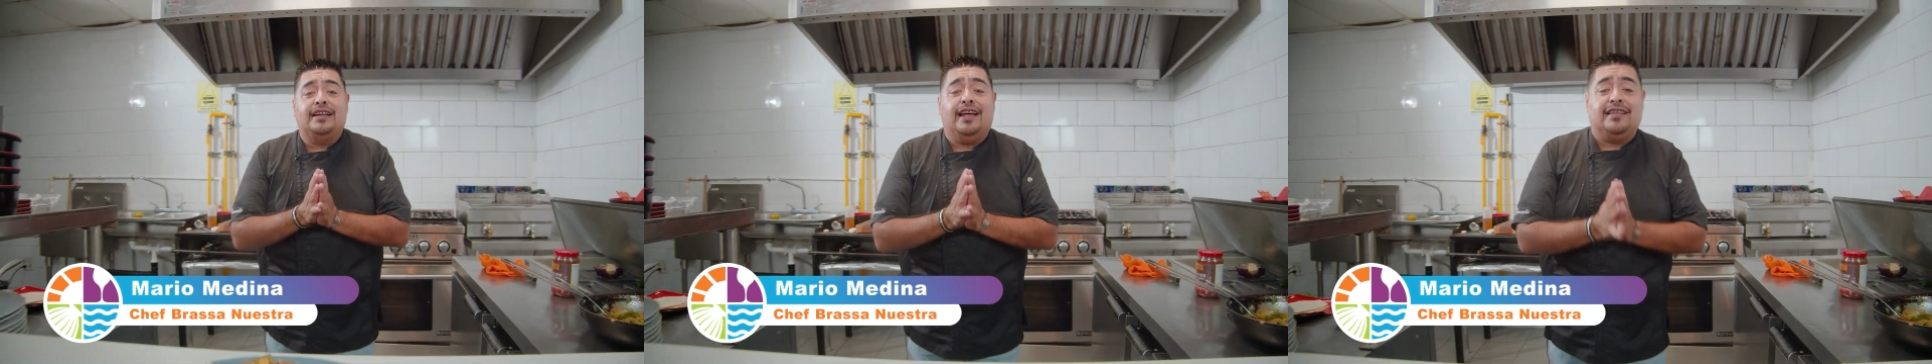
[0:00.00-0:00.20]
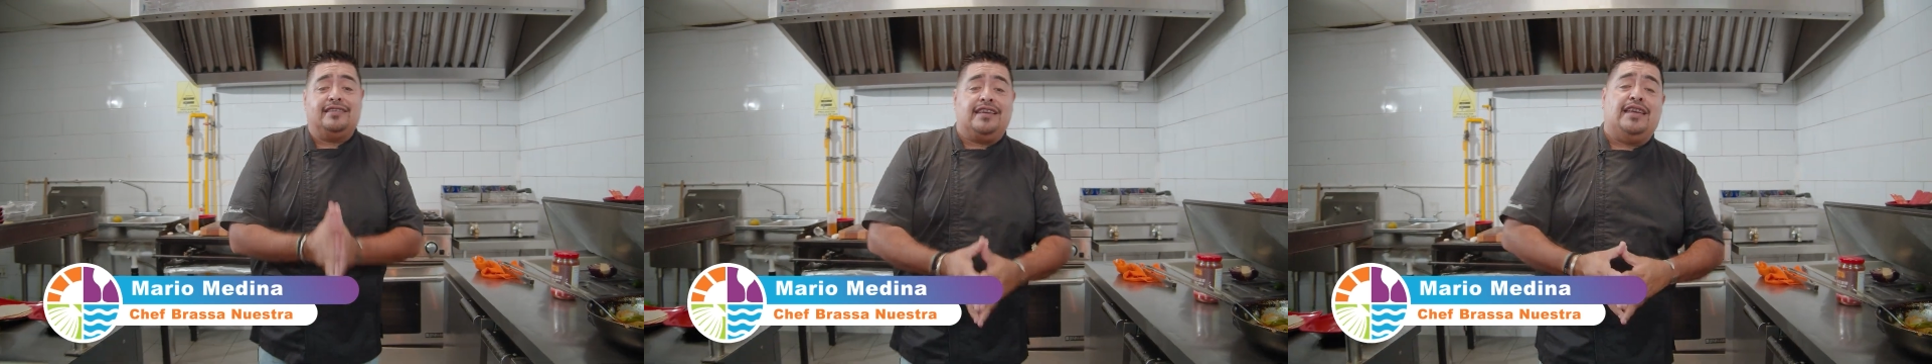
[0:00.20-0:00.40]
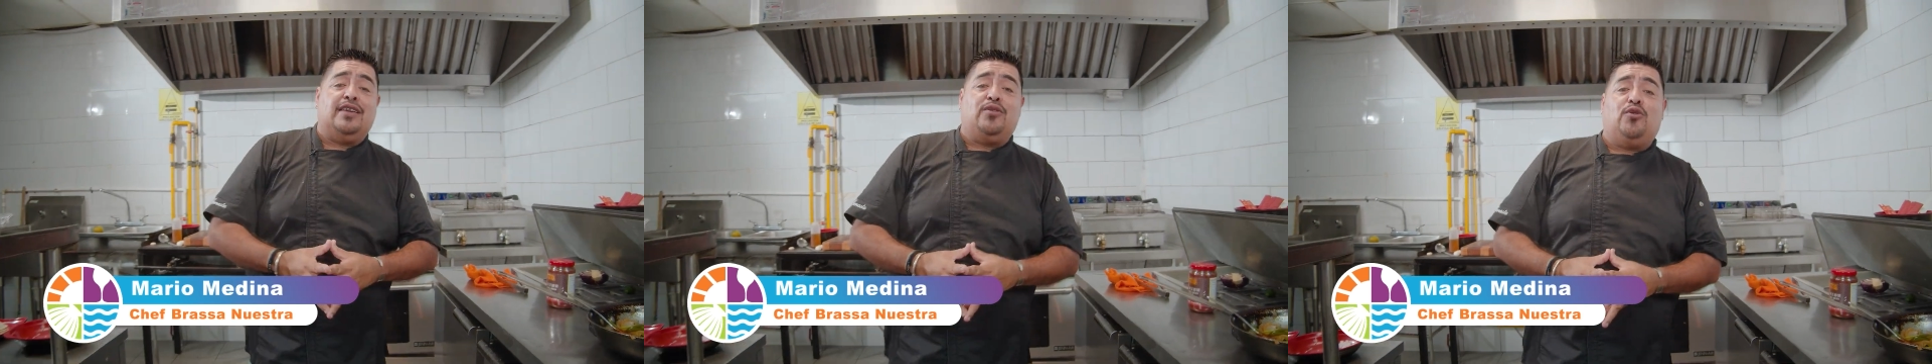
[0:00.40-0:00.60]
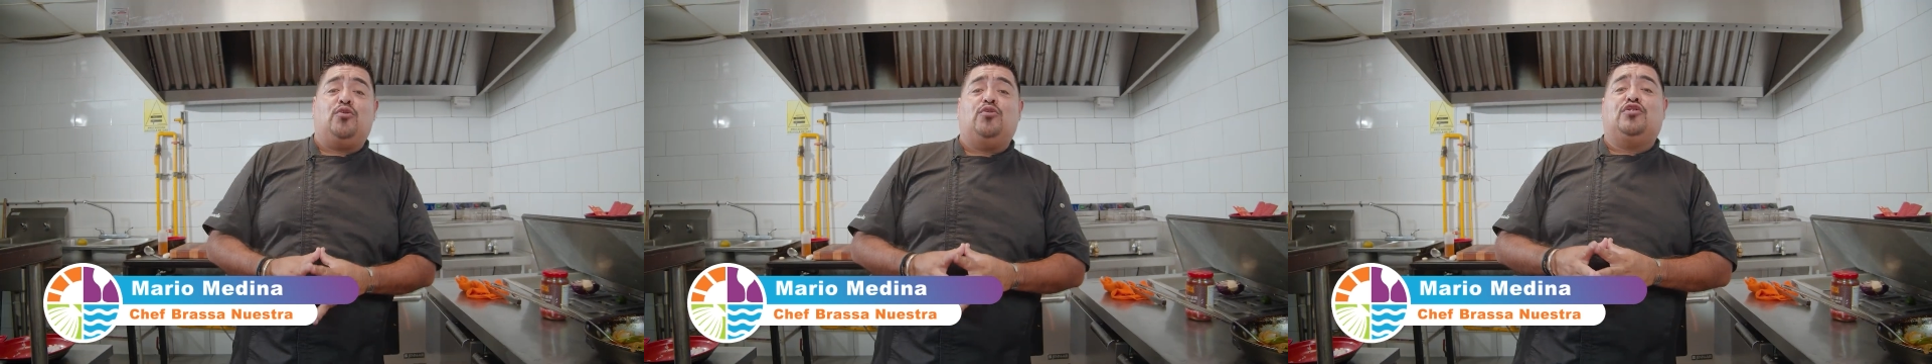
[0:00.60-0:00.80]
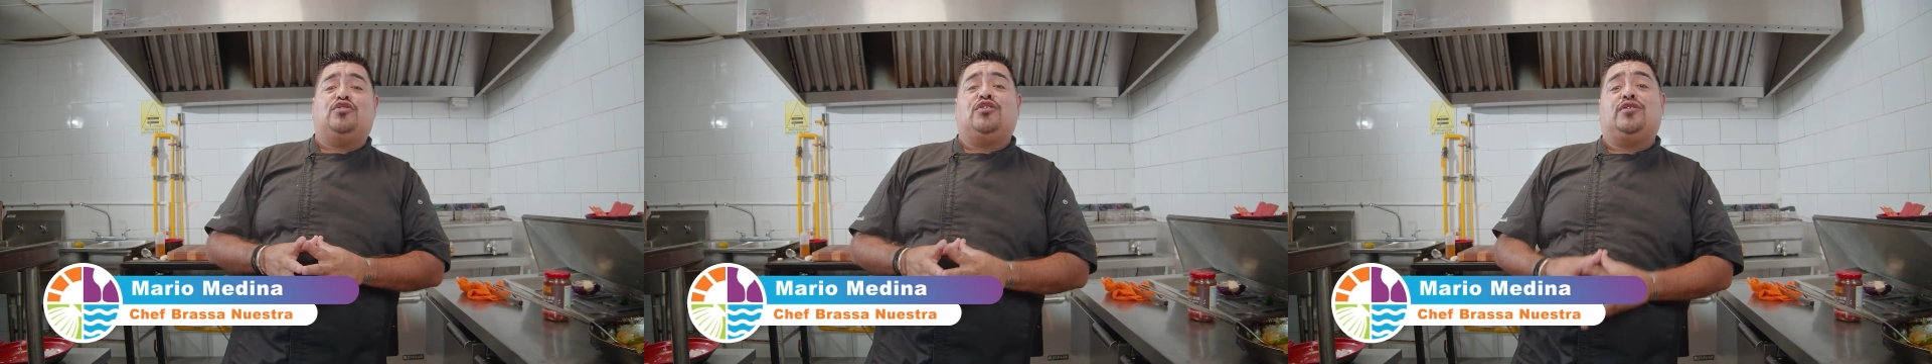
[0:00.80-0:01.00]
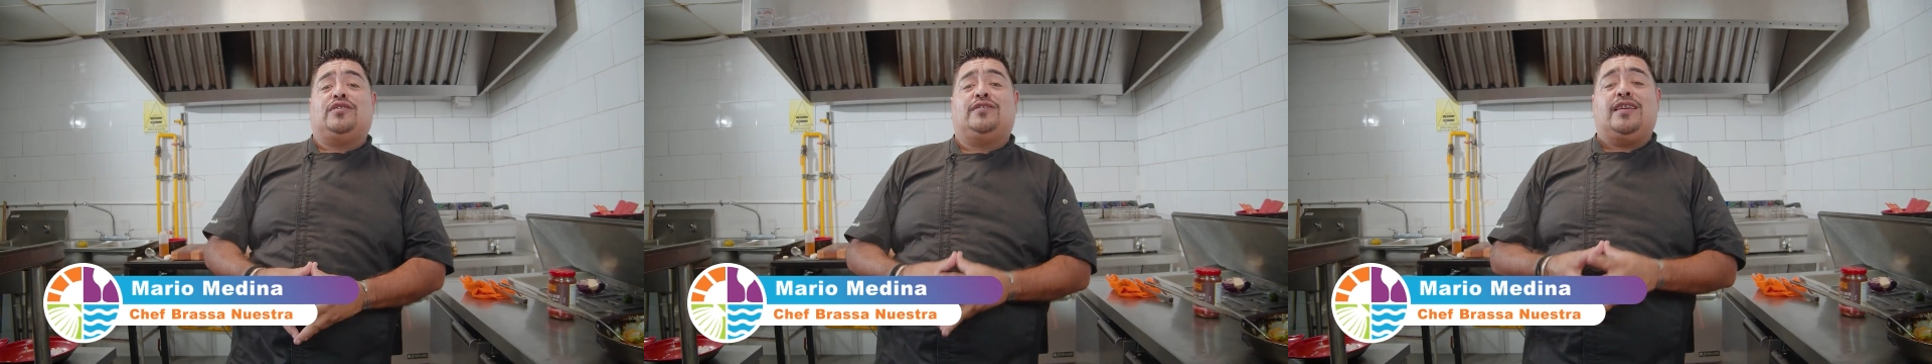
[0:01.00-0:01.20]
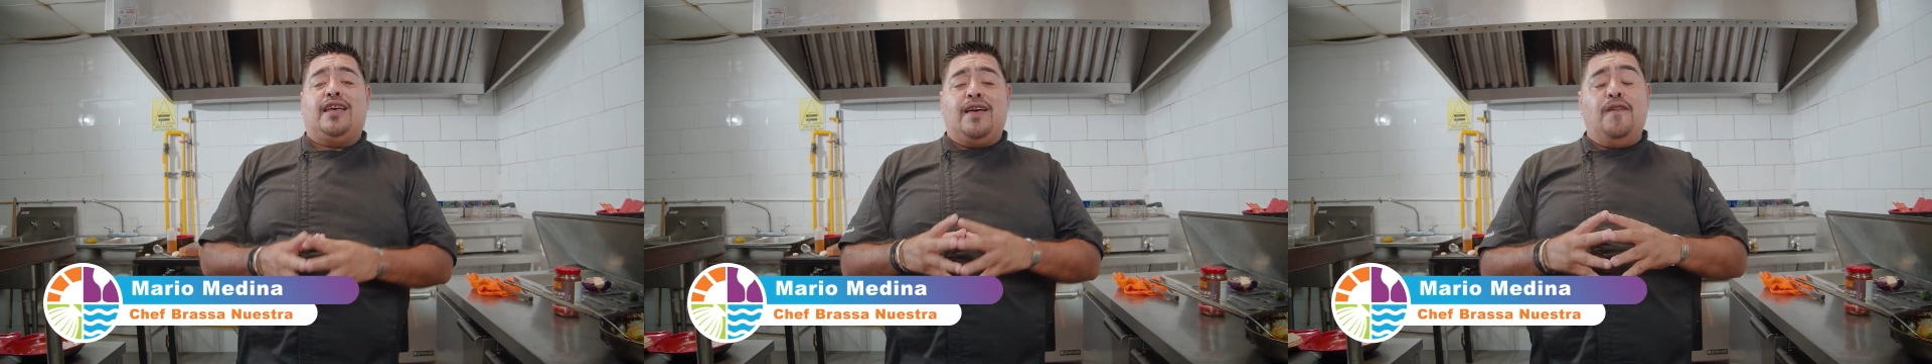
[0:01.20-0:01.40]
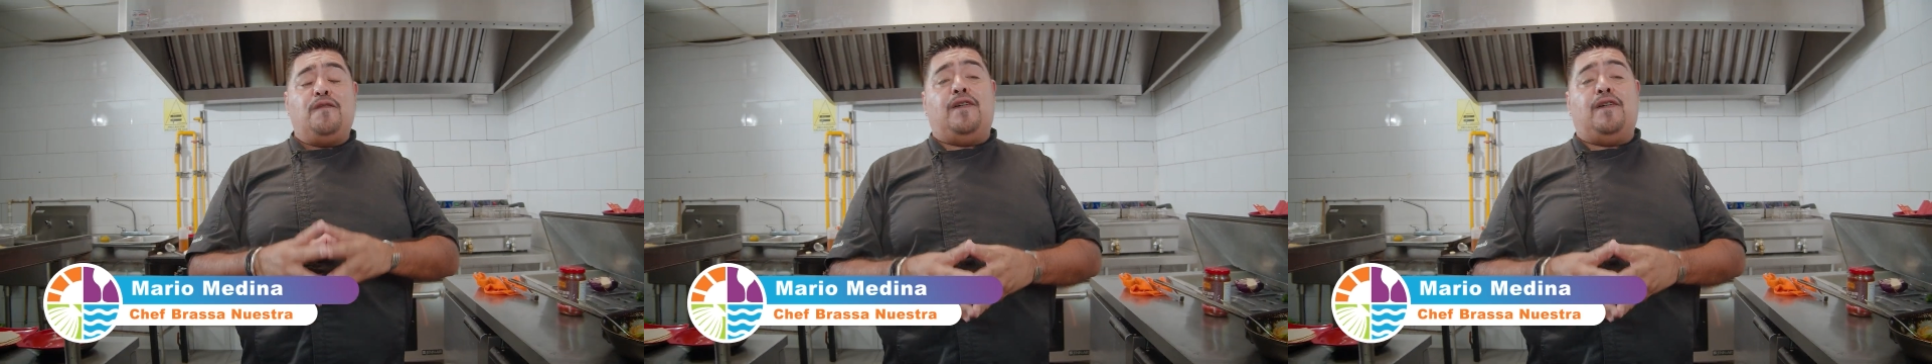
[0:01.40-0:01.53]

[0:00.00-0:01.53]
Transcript: Así quedó nuestras